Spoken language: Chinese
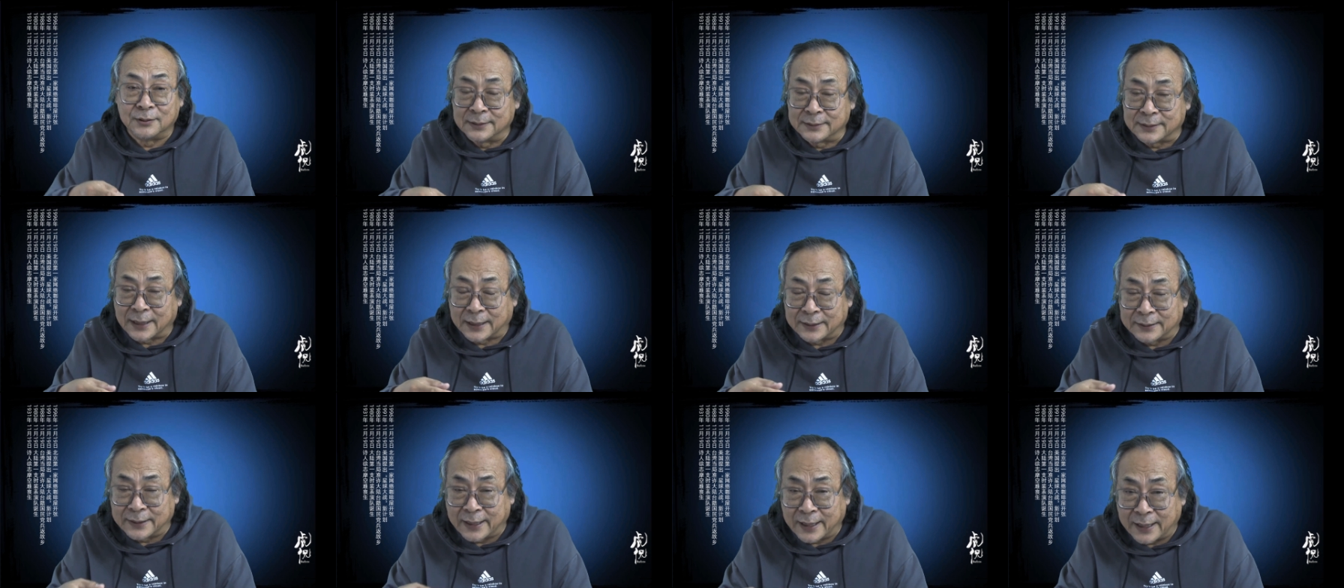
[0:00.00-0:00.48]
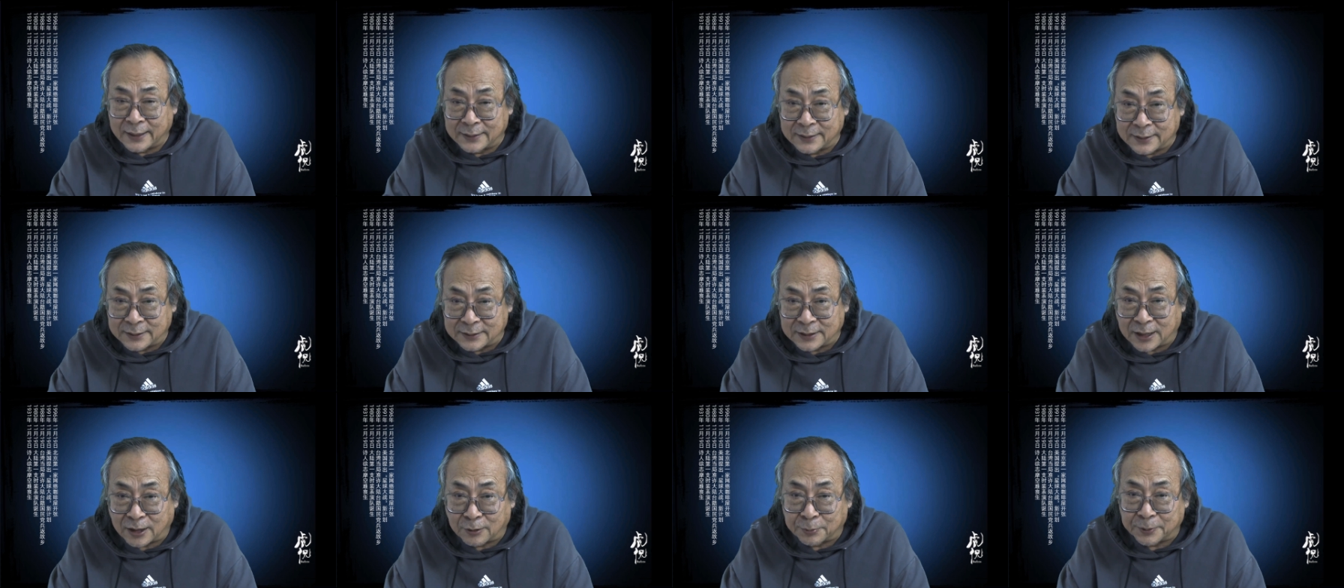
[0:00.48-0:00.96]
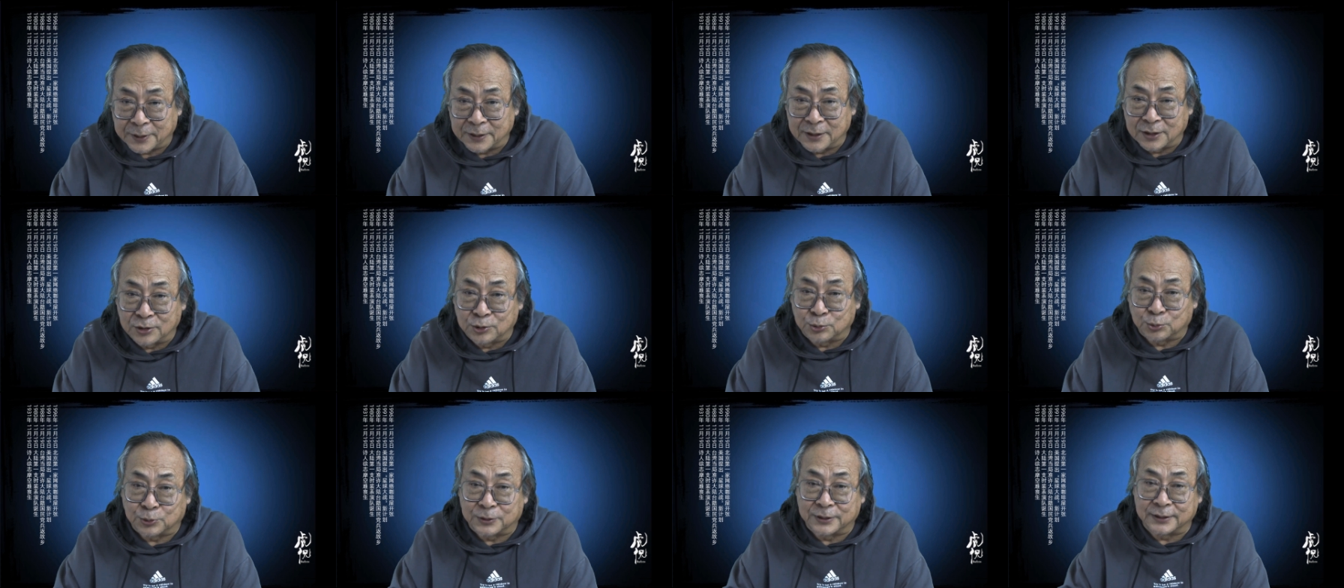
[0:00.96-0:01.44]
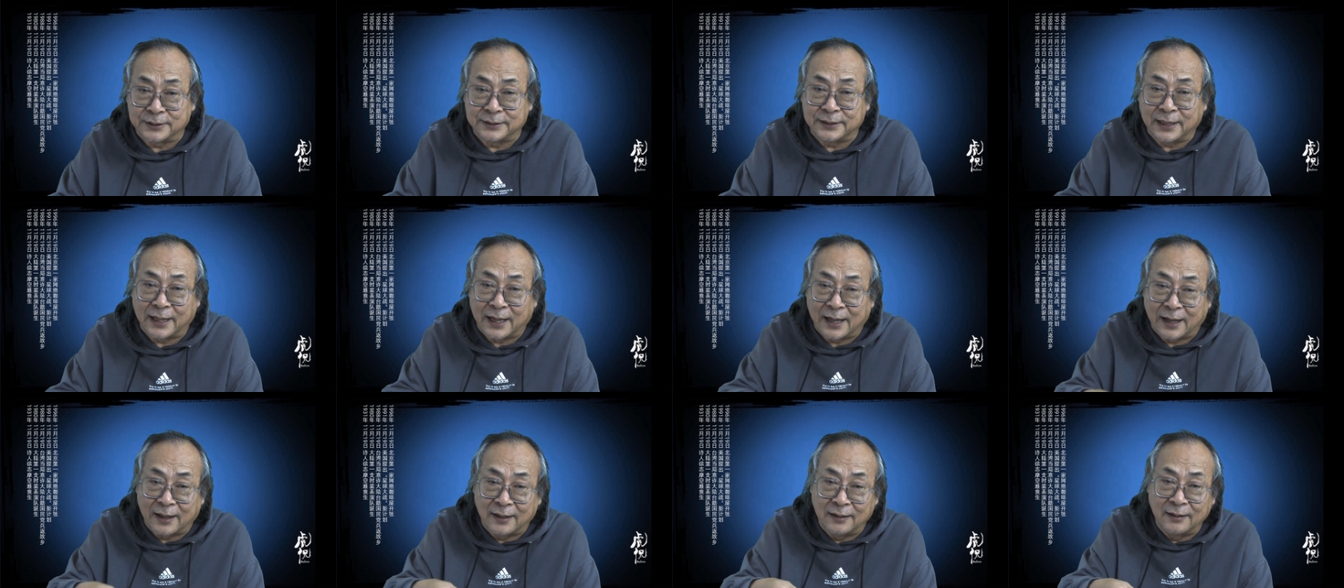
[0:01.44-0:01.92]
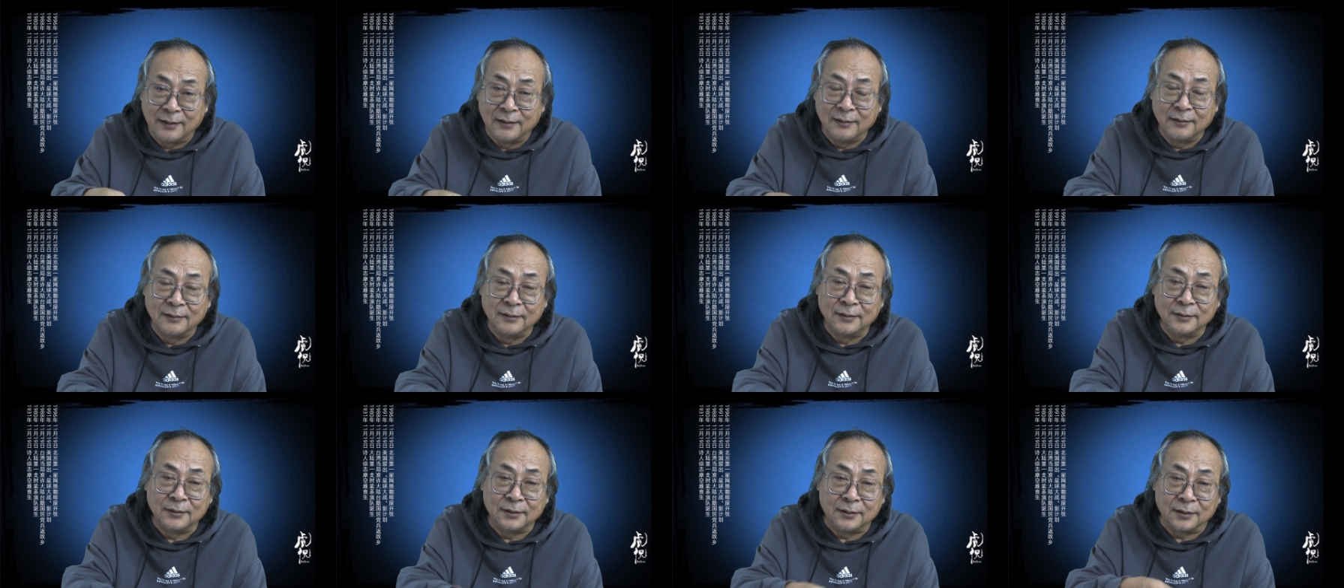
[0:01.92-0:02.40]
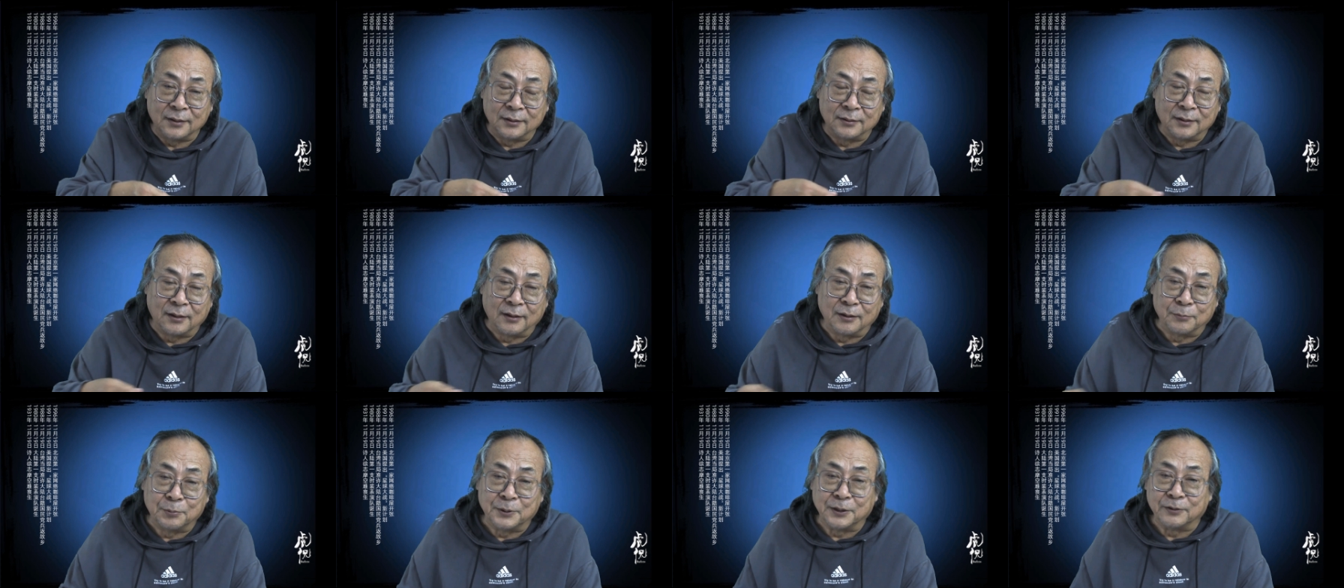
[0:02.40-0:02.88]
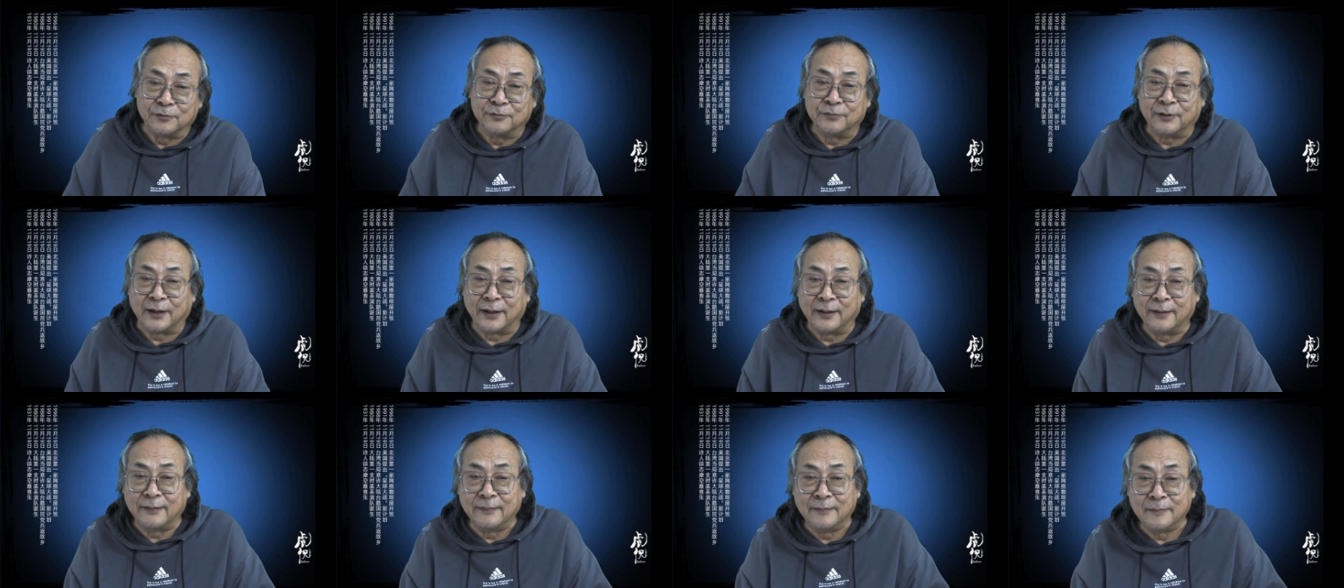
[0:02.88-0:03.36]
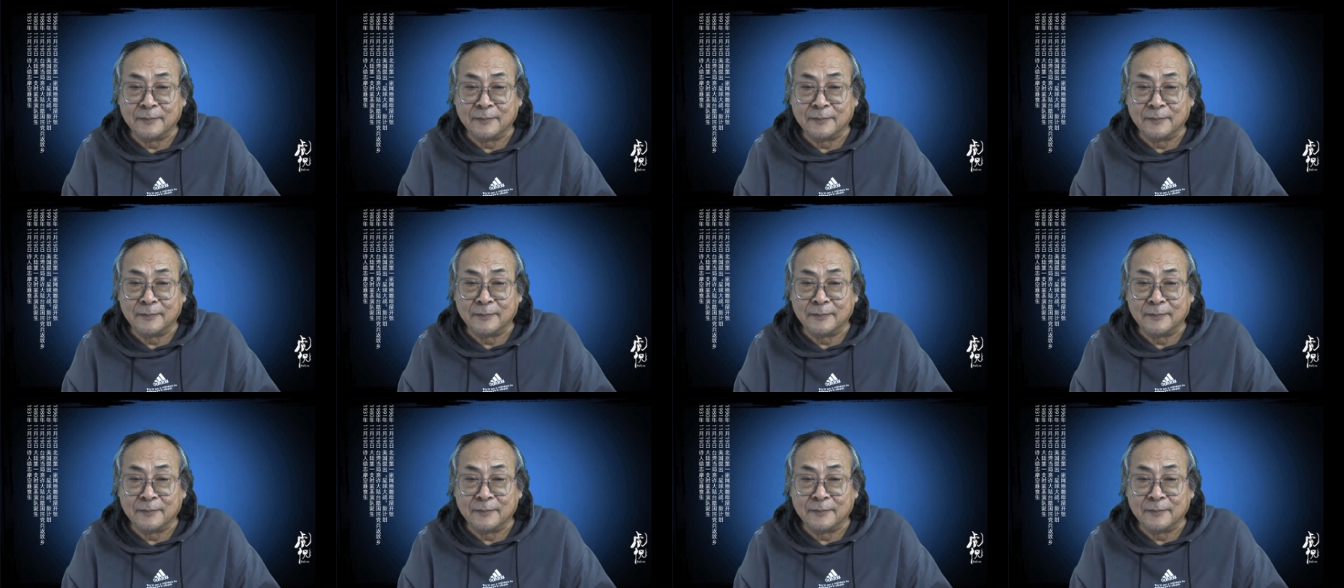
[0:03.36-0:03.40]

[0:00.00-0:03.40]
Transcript: 才在邓小平的主持下得到了平反。